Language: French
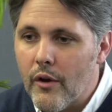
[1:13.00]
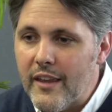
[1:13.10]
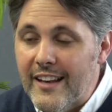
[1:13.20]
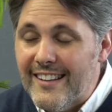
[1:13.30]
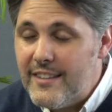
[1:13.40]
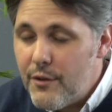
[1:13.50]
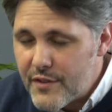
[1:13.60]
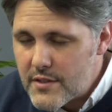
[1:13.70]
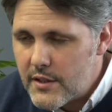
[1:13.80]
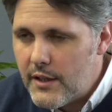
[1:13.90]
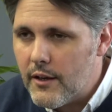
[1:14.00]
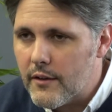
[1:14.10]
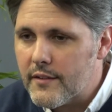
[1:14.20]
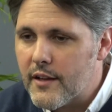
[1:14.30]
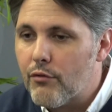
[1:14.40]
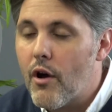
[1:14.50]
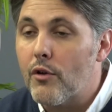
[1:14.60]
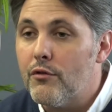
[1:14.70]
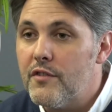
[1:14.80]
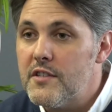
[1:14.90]
il est difficile d'avoir
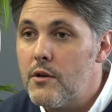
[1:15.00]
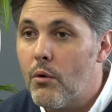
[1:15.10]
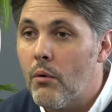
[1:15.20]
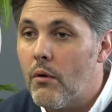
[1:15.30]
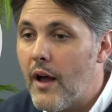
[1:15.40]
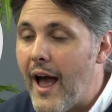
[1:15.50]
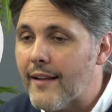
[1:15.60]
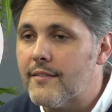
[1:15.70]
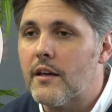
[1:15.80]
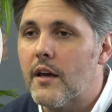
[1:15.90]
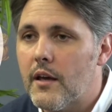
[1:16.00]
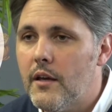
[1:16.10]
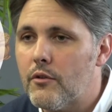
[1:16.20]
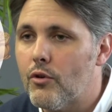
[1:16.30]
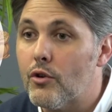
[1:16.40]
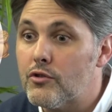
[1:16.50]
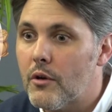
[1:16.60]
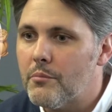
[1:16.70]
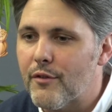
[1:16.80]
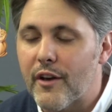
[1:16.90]
une vision intégrer de
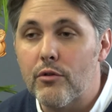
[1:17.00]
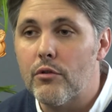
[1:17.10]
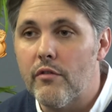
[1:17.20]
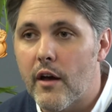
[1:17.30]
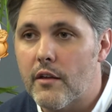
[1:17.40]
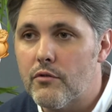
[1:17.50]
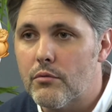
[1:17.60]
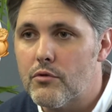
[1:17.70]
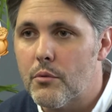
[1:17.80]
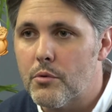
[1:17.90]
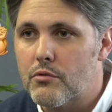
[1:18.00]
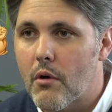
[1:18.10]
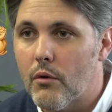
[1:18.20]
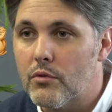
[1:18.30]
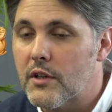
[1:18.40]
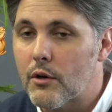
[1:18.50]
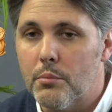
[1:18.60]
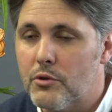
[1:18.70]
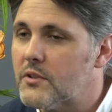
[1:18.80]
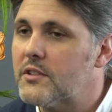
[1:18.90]
l'ensemble des facteurs de variation de ce besoin. On sait que le
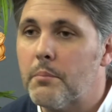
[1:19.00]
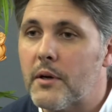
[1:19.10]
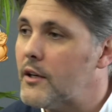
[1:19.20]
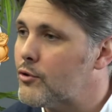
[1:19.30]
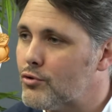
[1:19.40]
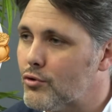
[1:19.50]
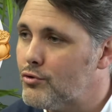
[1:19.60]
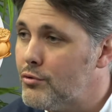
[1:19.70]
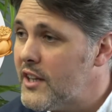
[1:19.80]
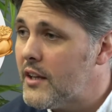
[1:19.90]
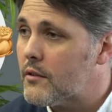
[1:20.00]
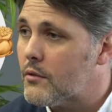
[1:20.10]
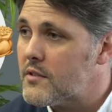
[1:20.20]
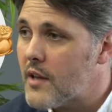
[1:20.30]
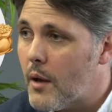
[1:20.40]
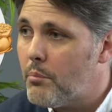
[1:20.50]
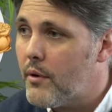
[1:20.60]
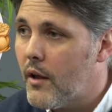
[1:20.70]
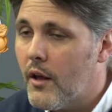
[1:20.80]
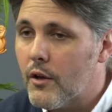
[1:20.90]
besoin, n'est pas quelque chose d'unique, de simple,
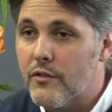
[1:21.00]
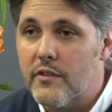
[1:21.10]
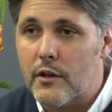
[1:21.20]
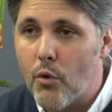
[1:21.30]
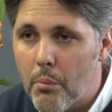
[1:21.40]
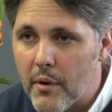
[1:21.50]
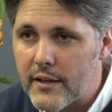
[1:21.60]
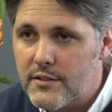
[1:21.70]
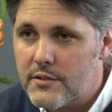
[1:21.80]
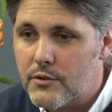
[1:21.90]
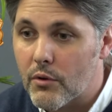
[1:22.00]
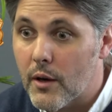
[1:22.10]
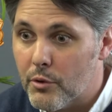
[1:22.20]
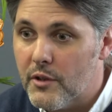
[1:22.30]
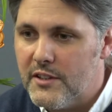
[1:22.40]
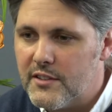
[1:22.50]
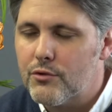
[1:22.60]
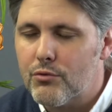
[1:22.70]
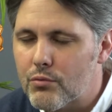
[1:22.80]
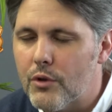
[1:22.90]
c'est complexe. Donc la
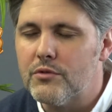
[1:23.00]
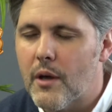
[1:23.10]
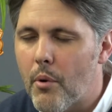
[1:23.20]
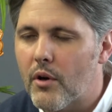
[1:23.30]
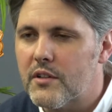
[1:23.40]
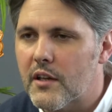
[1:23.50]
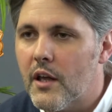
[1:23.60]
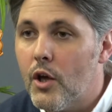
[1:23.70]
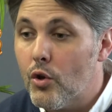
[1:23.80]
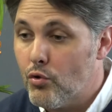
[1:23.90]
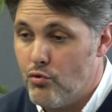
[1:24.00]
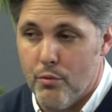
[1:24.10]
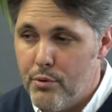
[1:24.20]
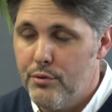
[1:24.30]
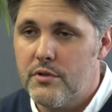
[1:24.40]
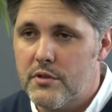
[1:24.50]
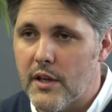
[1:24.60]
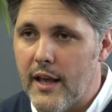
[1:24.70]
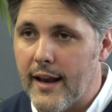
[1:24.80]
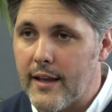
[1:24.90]
modélisation doit nous apporter du plus
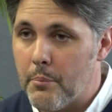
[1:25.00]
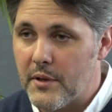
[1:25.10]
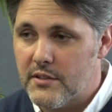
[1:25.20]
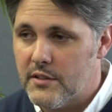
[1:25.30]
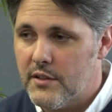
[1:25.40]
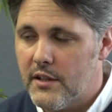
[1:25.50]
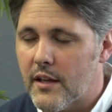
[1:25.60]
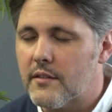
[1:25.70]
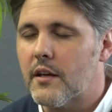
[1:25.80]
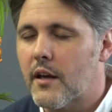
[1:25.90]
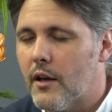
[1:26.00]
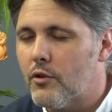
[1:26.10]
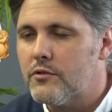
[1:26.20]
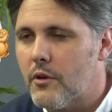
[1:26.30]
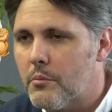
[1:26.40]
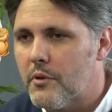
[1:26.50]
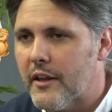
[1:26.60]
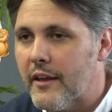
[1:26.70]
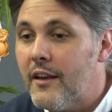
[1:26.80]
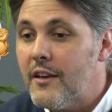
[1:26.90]
et la capacité d'intégrer l'ensemble
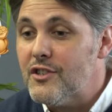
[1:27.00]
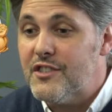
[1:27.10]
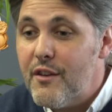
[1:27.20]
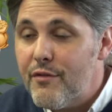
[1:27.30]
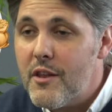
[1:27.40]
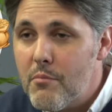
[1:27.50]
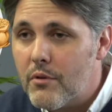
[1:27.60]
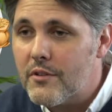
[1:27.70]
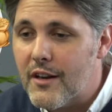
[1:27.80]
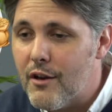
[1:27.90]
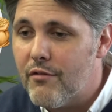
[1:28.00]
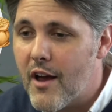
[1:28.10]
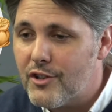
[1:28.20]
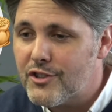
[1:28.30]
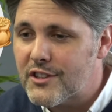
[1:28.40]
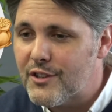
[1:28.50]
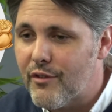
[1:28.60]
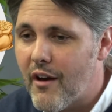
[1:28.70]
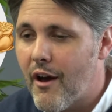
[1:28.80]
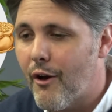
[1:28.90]
des événements de l'élevage qui
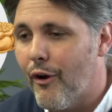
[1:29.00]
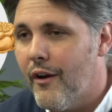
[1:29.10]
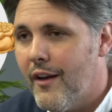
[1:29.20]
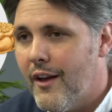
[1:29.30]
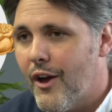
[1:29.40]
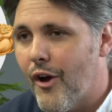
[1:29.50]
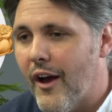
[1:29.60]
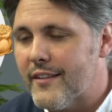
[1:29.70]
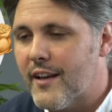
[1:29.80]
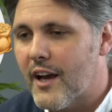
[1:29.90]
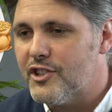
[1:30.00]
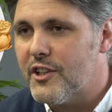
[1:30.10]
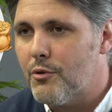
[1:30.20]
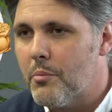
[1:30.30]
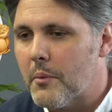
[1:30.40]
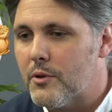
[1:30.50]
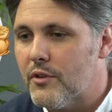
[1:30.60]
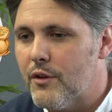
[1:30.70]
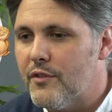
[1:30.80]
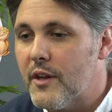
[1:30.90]
va euh, euh, interagir et nous permettre de
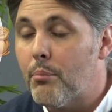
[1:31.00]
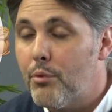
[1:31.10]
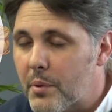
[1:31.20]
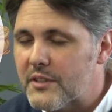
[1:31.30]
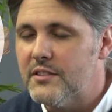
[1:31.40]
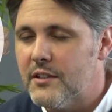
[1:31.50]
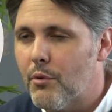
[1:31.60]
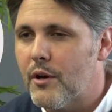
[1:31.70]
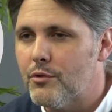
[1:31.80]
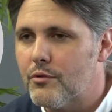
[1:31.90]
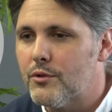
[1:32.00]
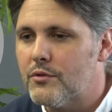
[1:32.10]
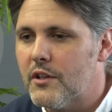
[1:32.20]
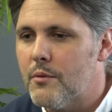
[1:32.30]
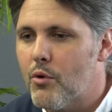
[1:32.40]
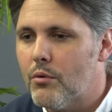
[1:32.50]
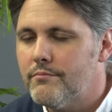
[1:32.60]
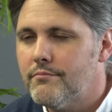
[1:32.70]
définir plus précisément les besoins de nos animaux.